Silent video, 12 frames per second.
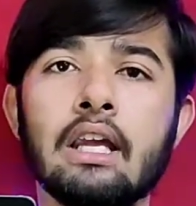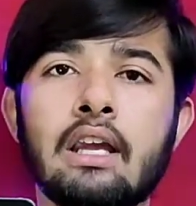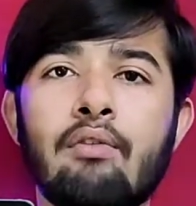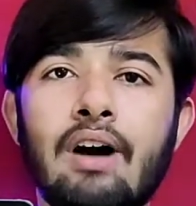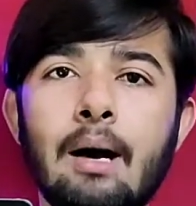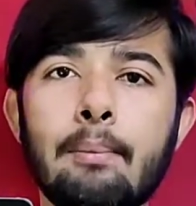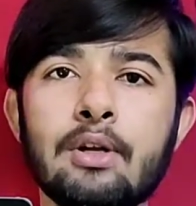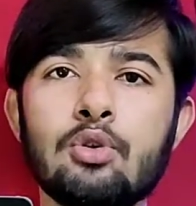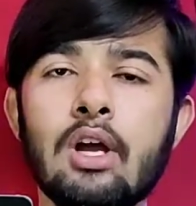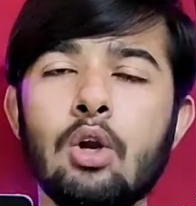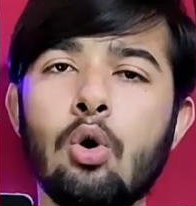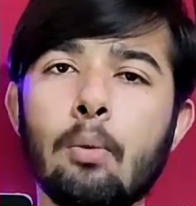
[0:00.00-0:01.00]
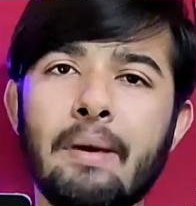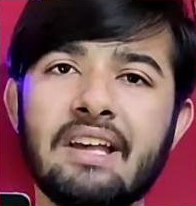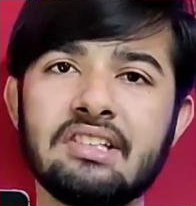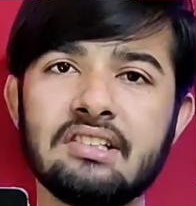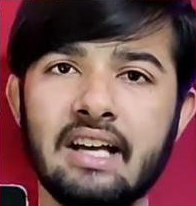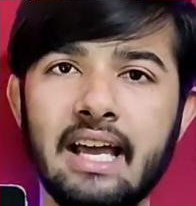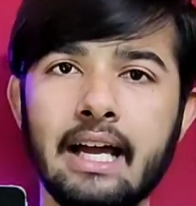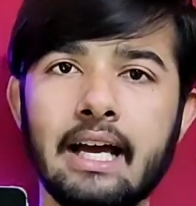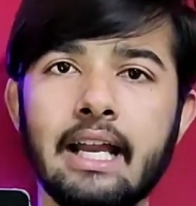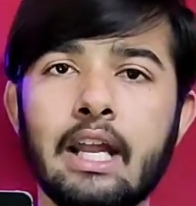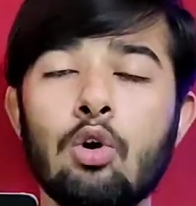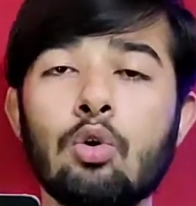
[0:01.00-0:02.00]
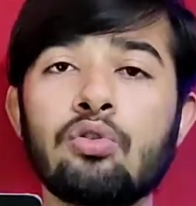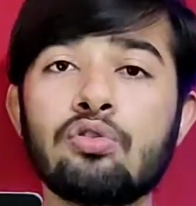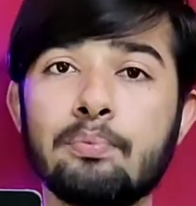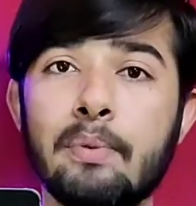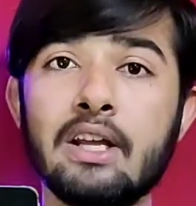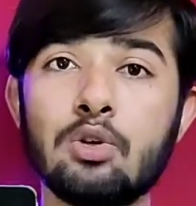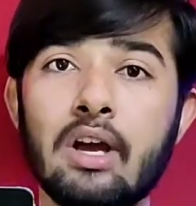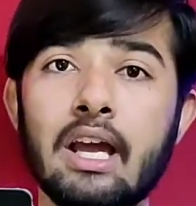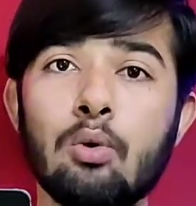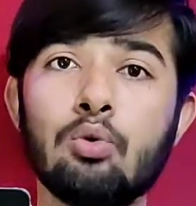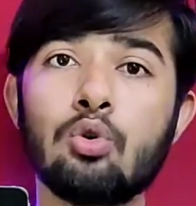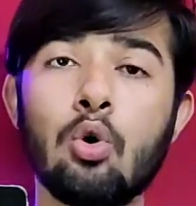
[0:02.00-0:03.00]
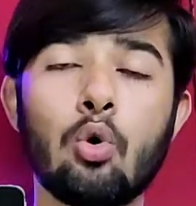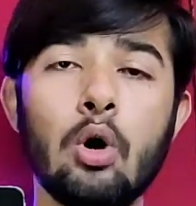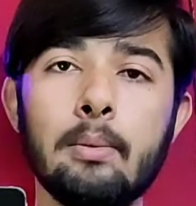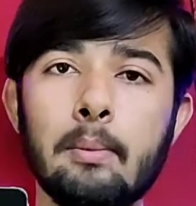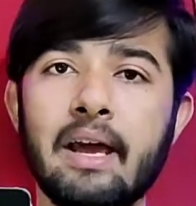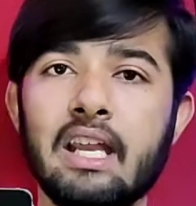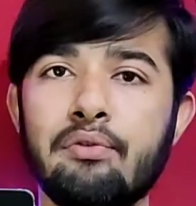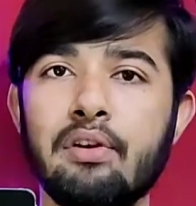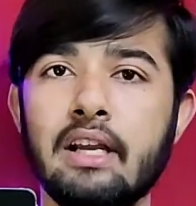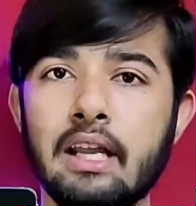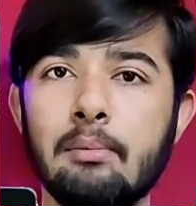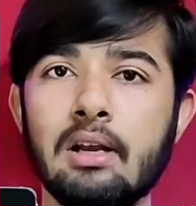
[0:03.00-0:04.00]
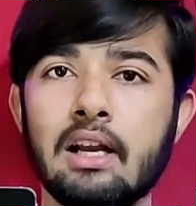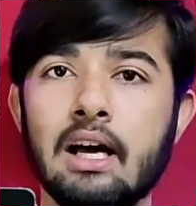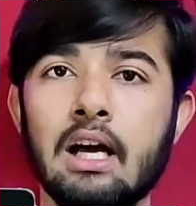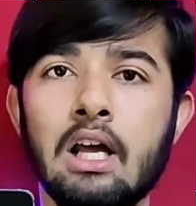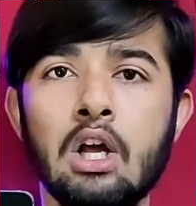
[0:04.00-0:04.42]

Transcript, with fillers: कि वहाँ पर जो है लोग पैसे ज़ाया कर रहे हैं और उस पर जो है है उनको कोई भी बेनिफिट नहीं मिल रहा